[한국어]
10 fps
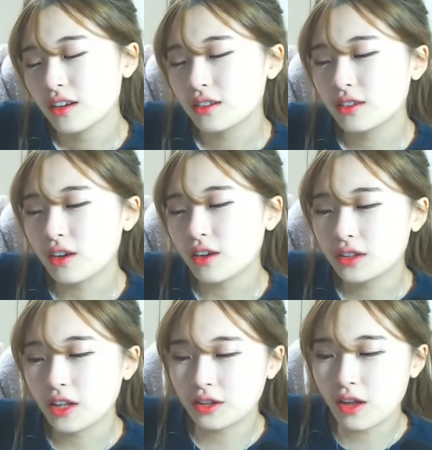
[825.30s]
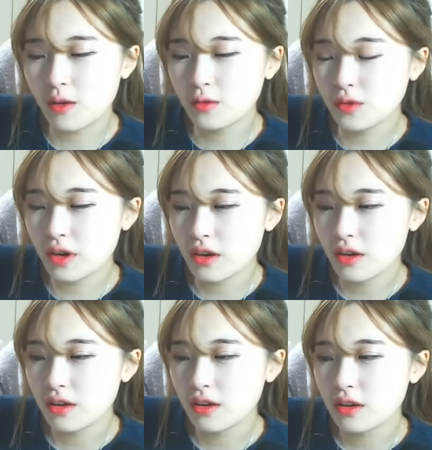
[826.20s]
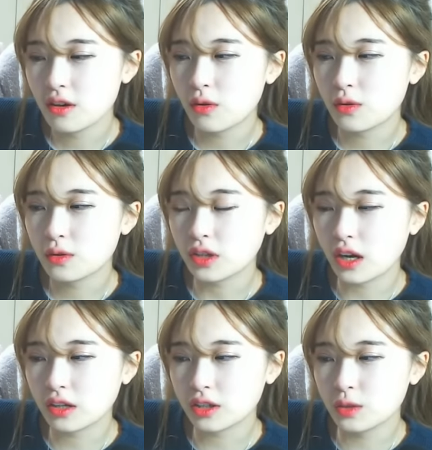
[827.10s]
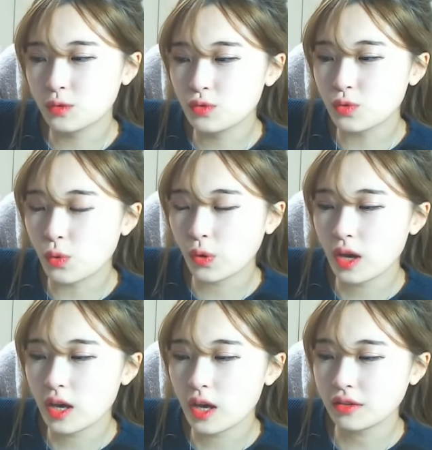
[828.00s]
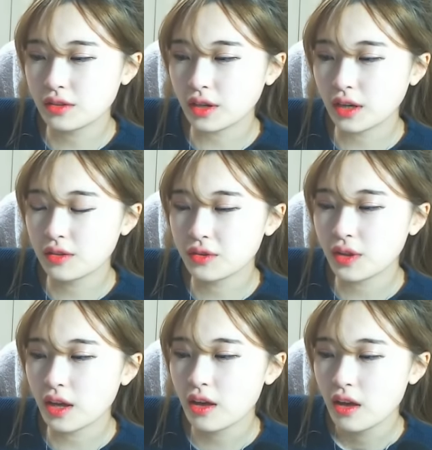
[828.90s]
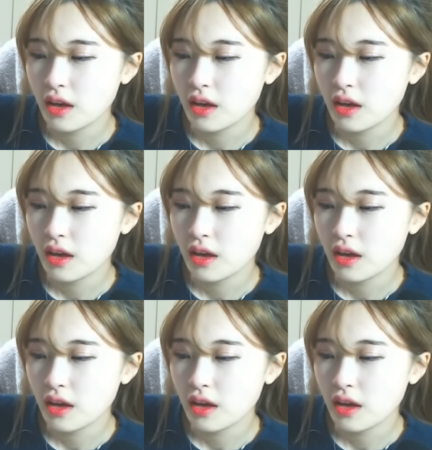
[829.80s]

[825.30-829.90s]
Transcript: 그냥 나 때문에 어, 다 기분 좋게 시작했는데